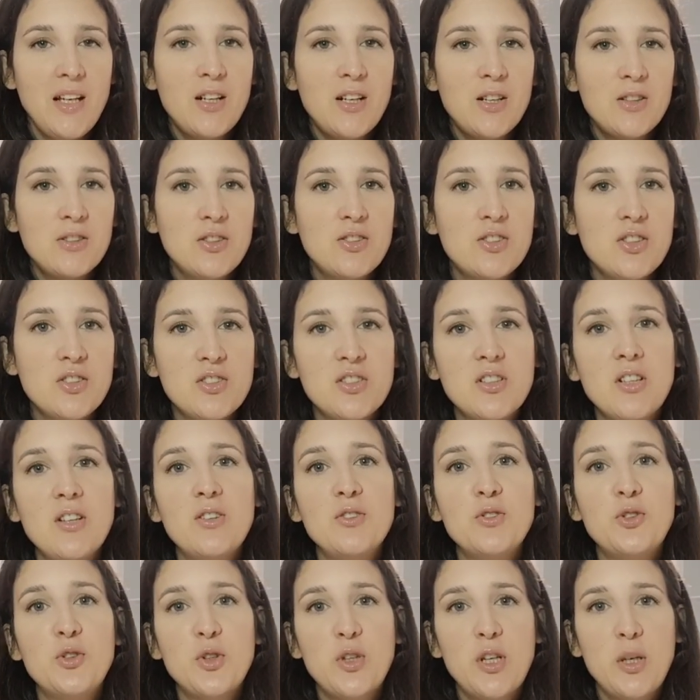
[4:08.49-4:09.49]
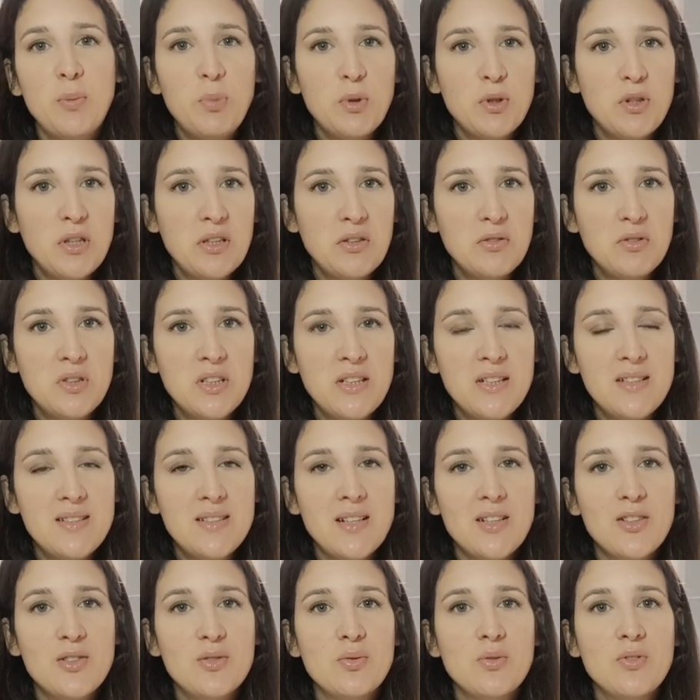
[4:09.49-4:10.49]
il codice sconto che potete
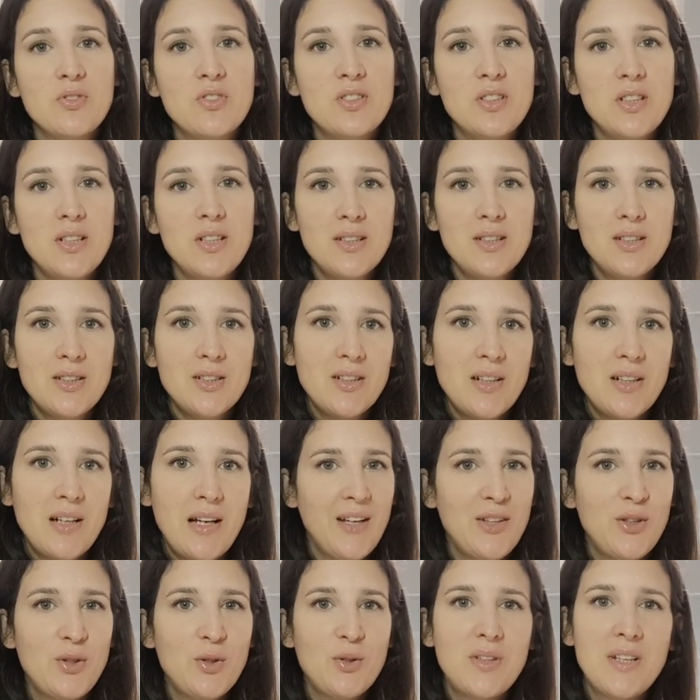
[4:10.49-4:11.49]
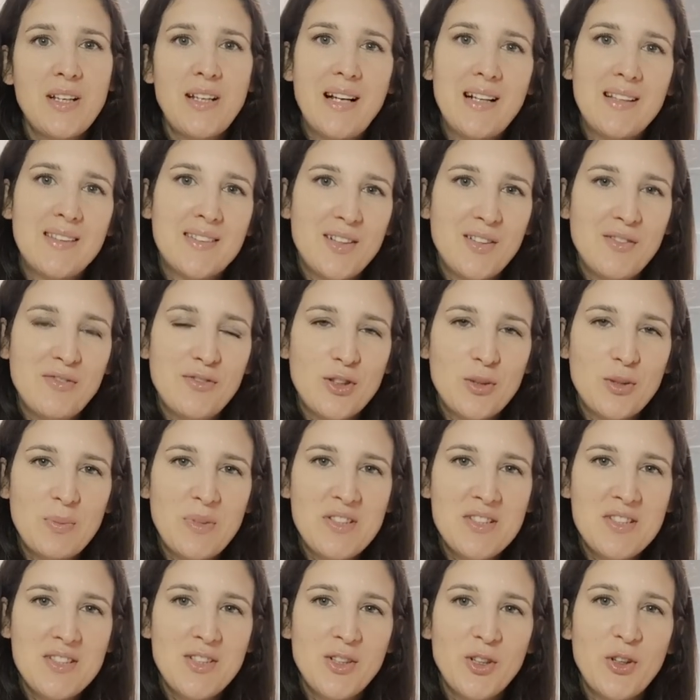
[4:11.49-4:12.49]
utilizzare sul sito e tutte le altre
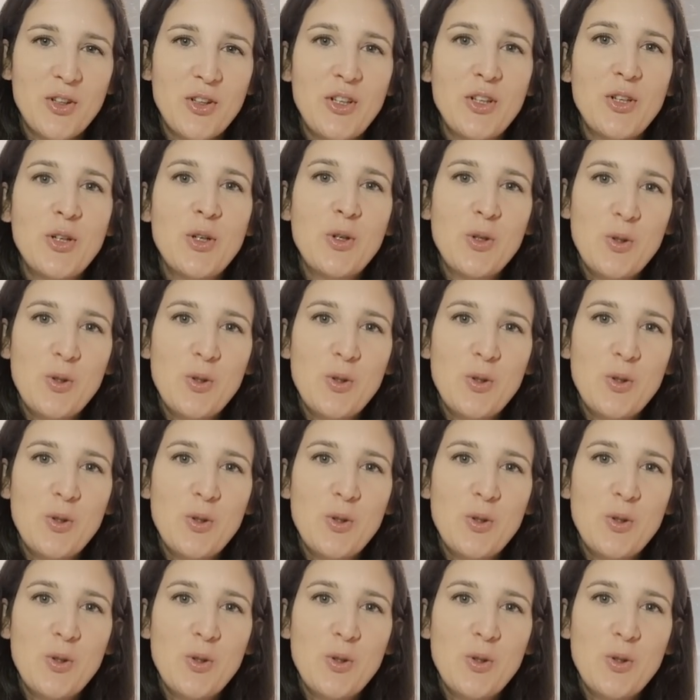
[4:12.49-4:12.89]
informazioni.